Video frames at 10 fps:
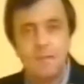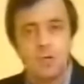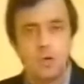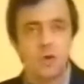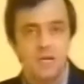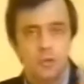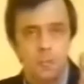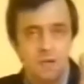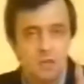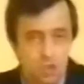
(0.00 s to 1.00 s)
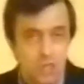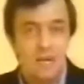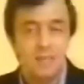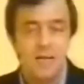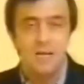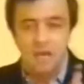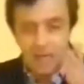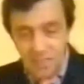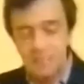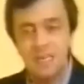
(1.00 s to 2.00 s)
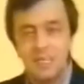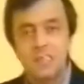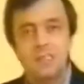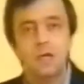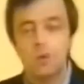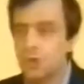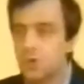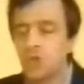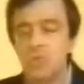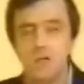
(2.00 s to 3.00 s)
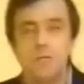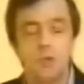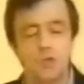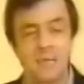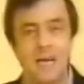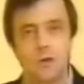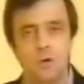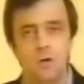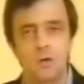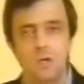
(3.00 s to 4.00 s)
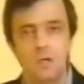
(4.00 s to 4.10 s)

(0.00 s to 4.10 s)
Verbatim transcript: percorrendo per scelta era stata interrotta, c'era un ostacolo.